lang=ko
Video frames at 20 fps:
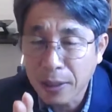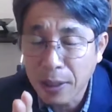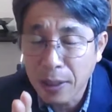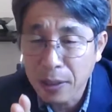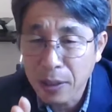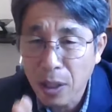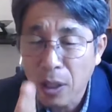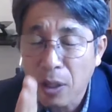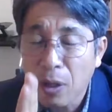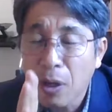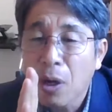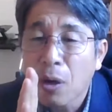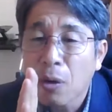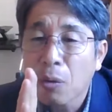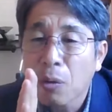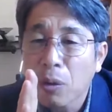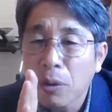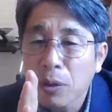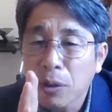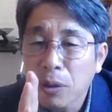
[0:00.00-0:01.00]

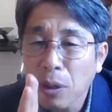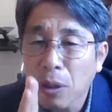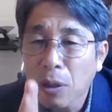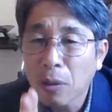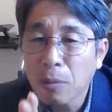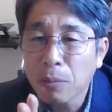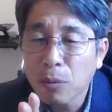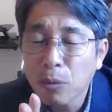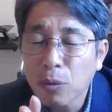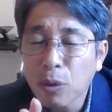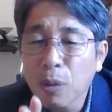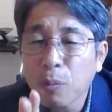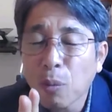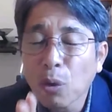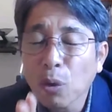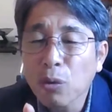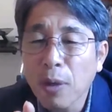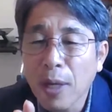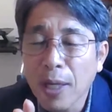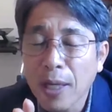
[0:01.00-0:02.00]
아시겠어요? 처음
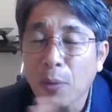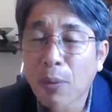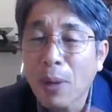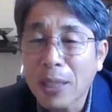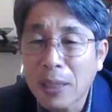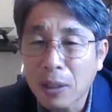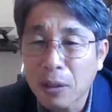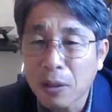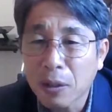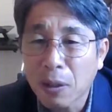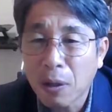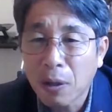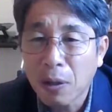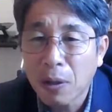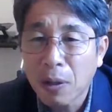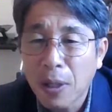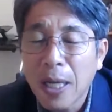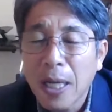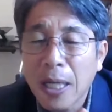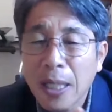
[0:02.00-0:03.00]
우리 모두에게 왔던
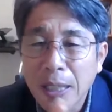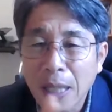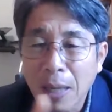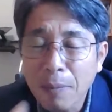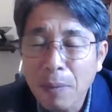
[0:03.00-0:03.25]
거.